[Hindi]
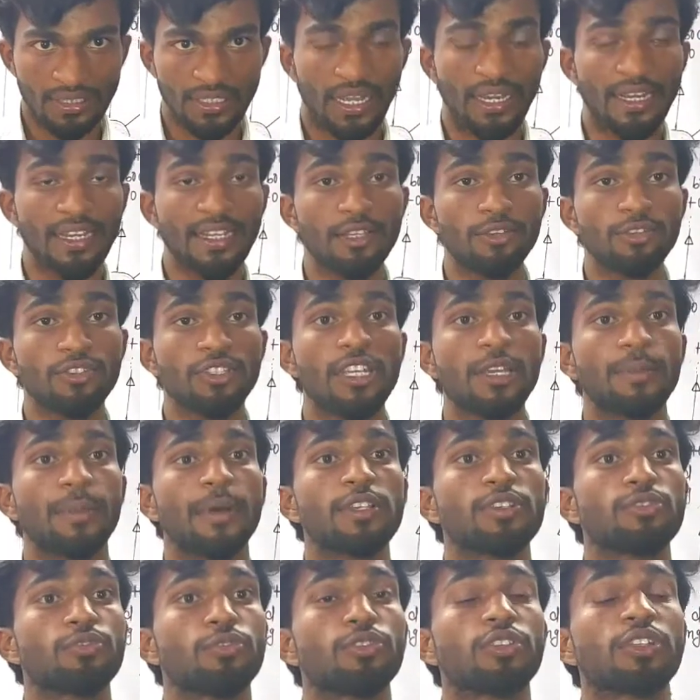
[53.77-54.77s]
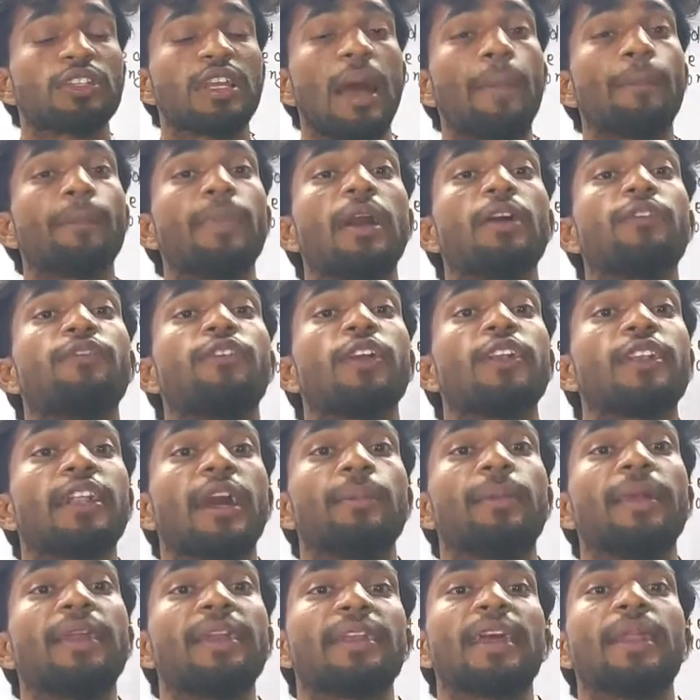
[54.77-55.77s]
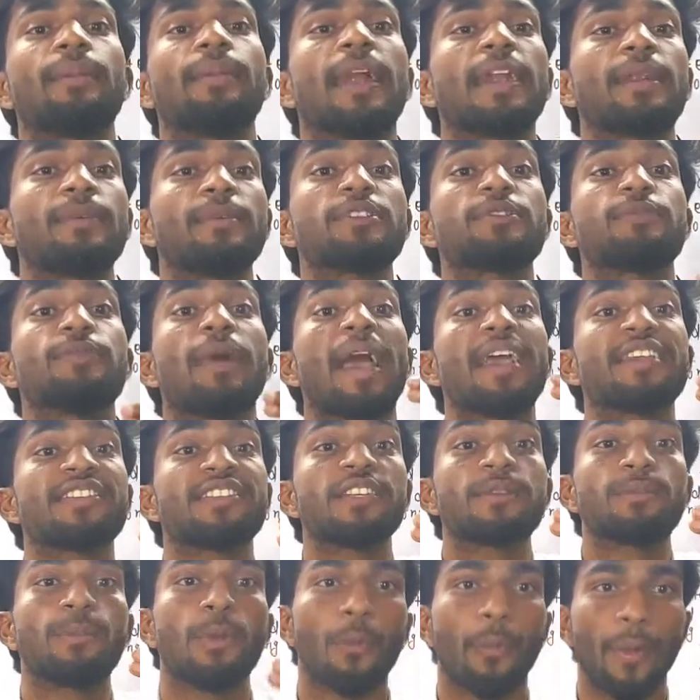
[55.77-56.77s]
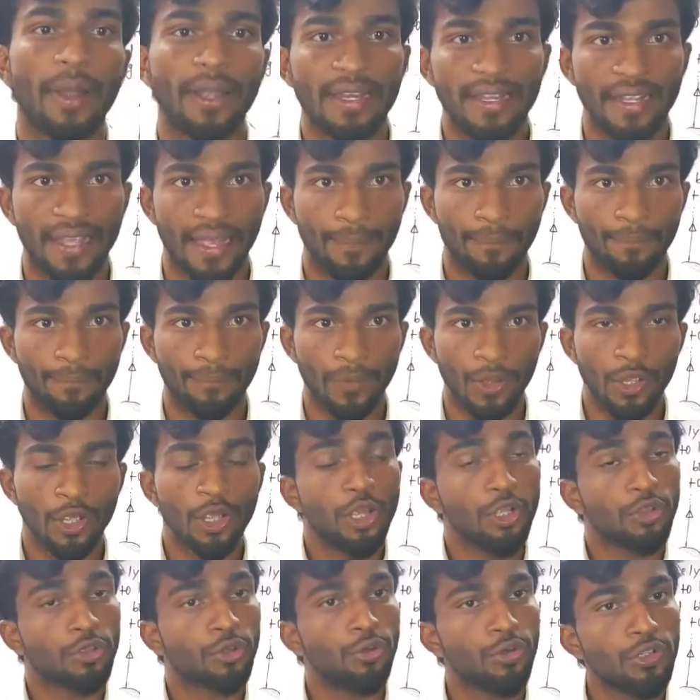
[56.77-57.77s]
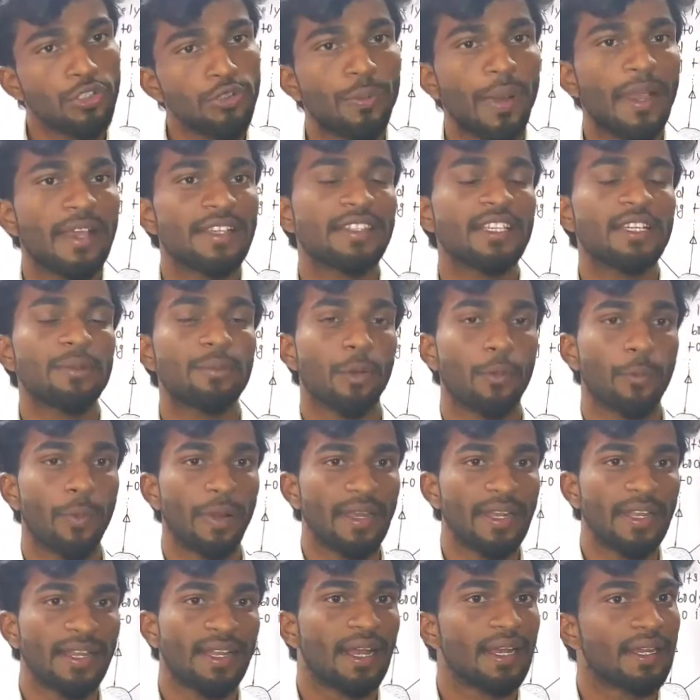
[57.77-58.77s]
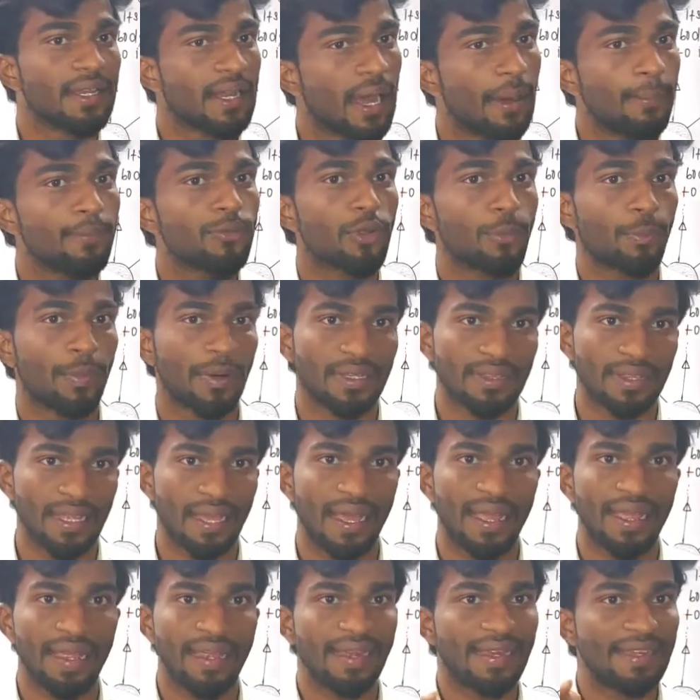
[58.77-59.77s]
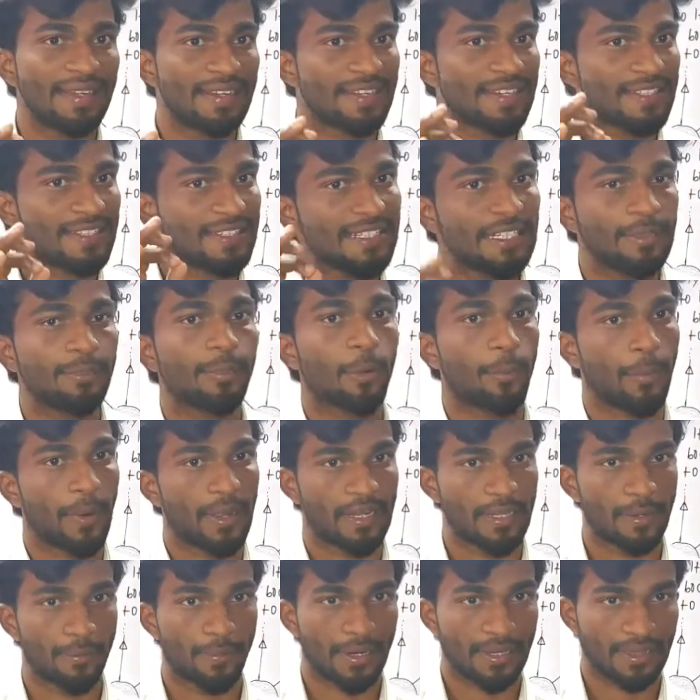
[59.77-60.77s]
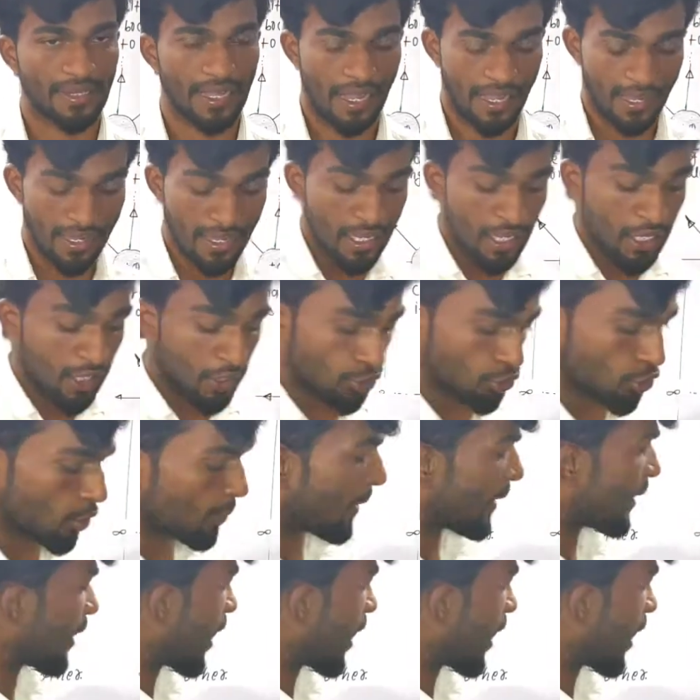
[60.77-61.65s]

यानी कि उसके पास खुद का अपना फंडामेंटल डेट मीन्स बेसिक प्रॉपर्टी है तो उस बेसिक प्रॉपर्टी का नाम जो पड़ता है इंटरेसिक प्रॉपर्टी पड़ता है जो